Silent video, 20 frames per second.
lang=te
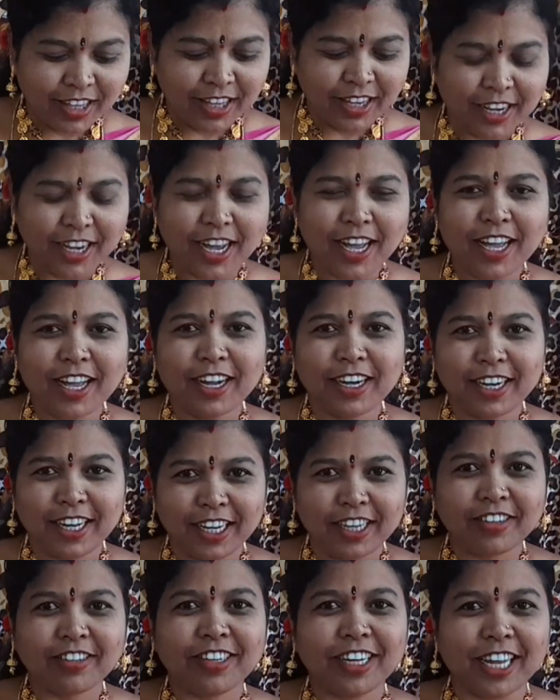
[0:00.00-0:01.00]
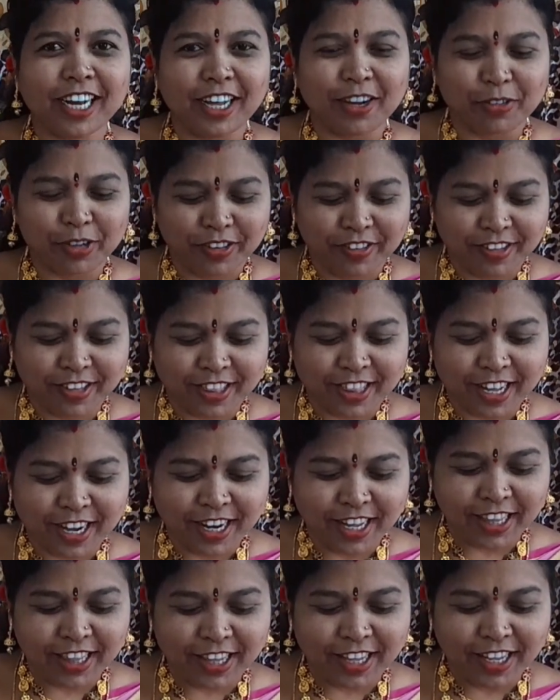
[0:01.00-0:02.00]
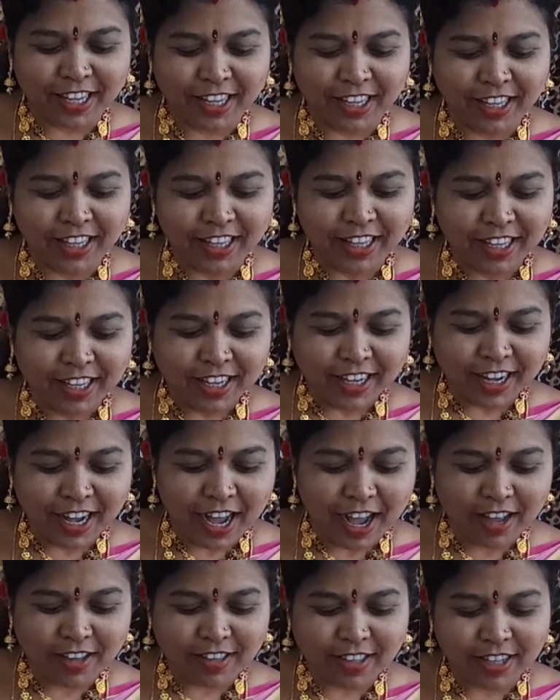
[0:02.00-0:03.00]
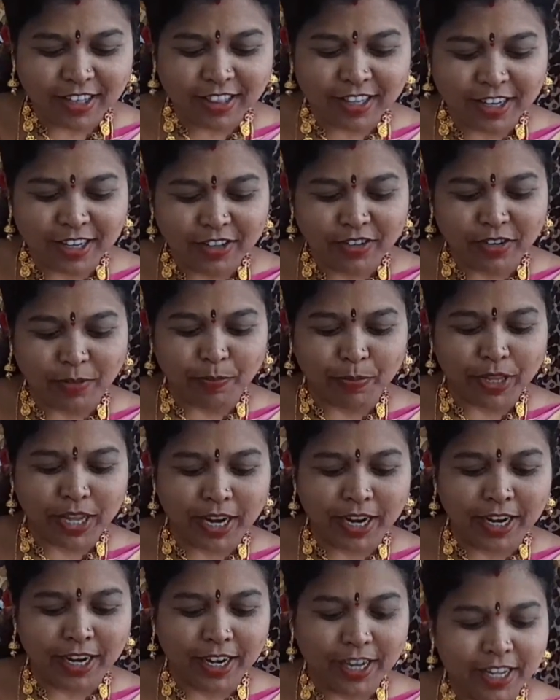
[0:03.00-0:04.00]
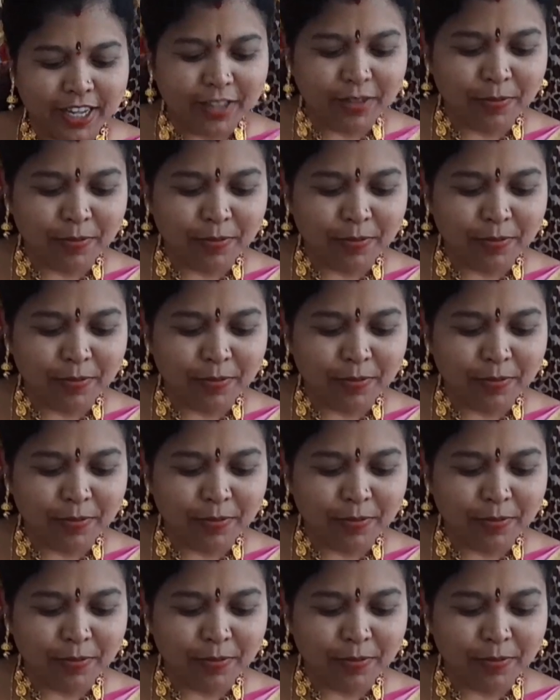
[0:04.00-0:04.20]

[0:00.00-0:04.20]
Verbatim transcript: ఇక టేస్ట్ ఎలా వచ్చిందనేది కాస్త తిని చెప్తానండి